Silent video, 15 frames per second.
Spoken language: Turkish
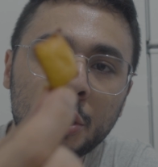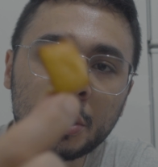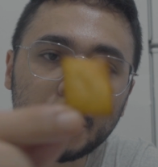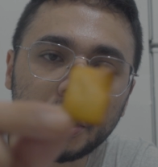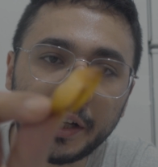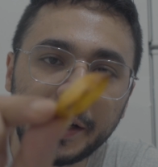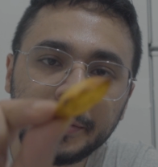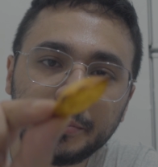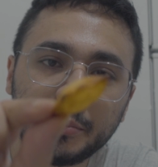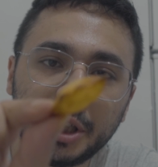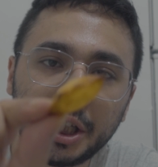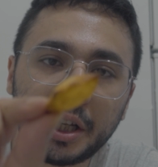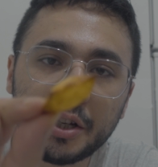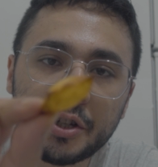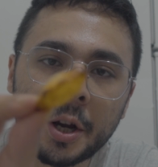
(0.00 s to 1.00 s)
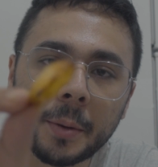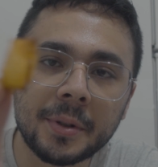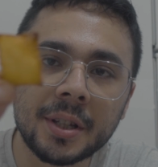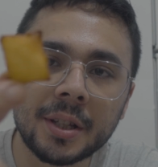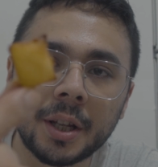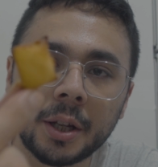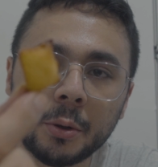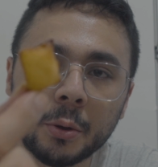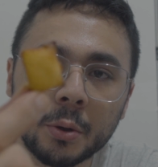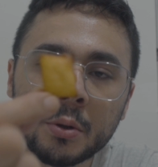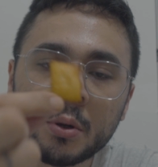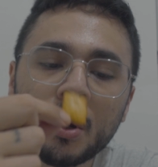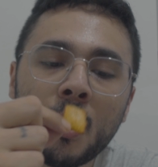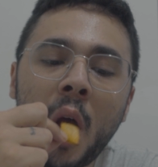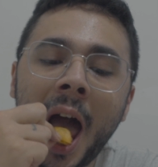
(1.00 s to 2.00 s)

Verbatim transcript: Şöyle bir de ketçapsız deniyoruz.